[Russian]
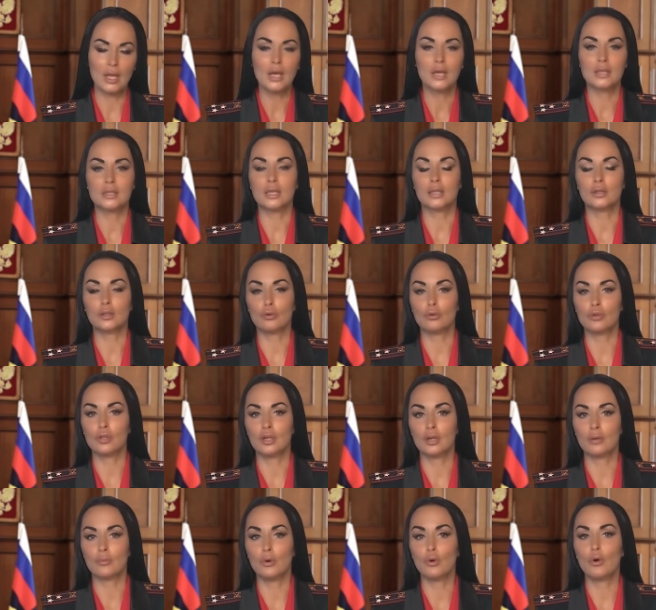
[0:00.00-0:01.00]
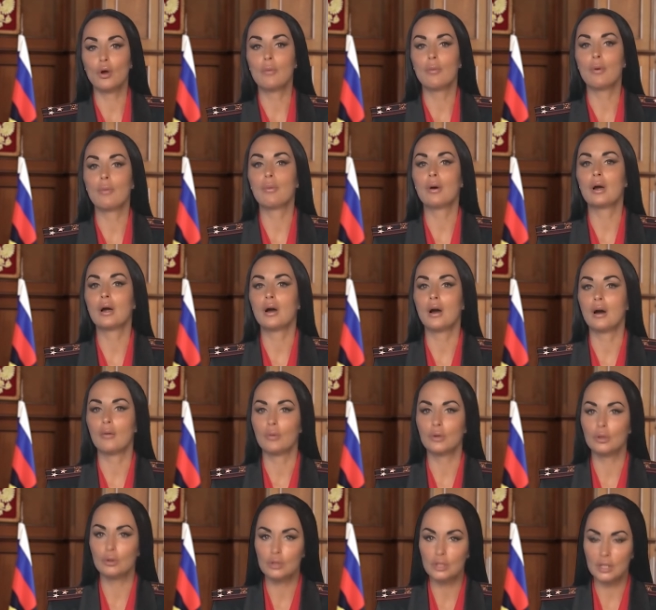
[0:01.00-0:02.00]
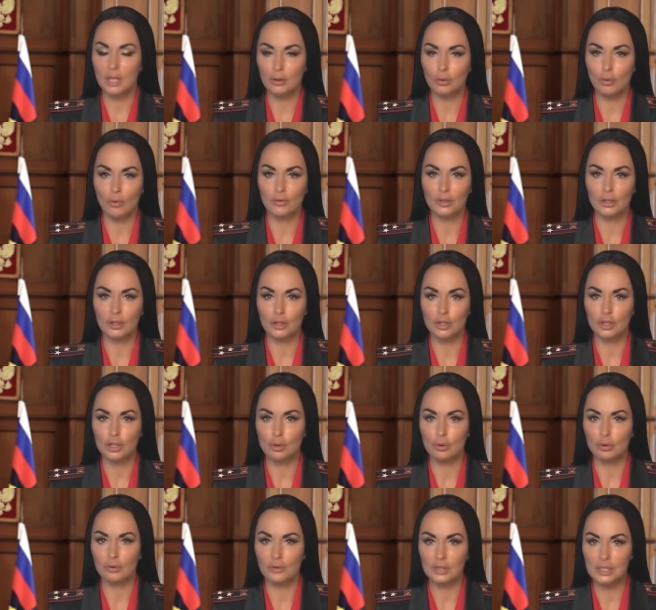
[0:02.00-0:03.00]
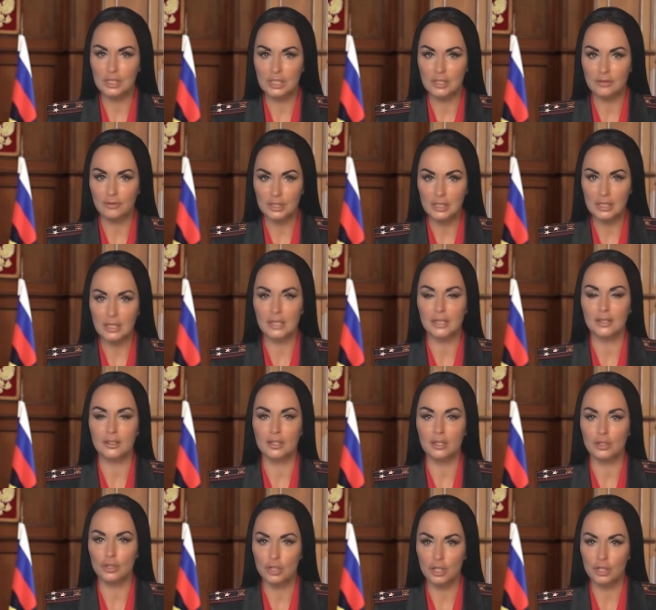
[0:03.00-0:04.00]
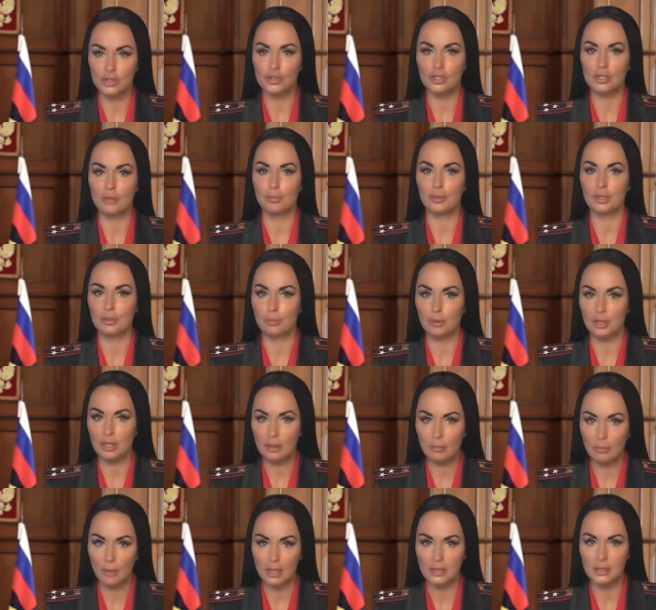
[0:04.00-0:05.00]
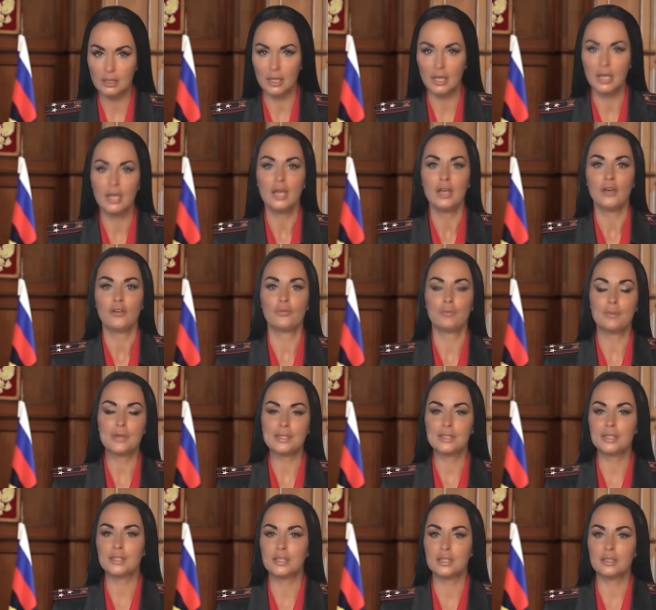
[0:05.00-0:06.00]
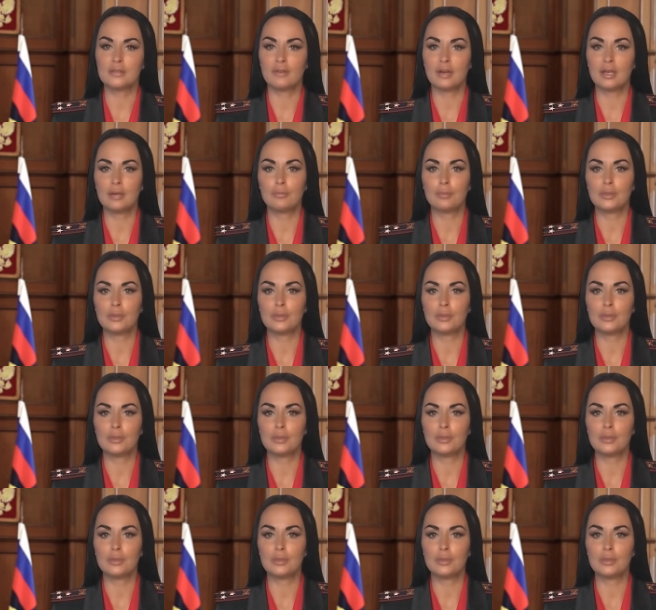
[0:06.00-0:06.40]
Сотрудниками ОЭППК было установлено, что 29-летняя женщина-предприниматель вместе со своим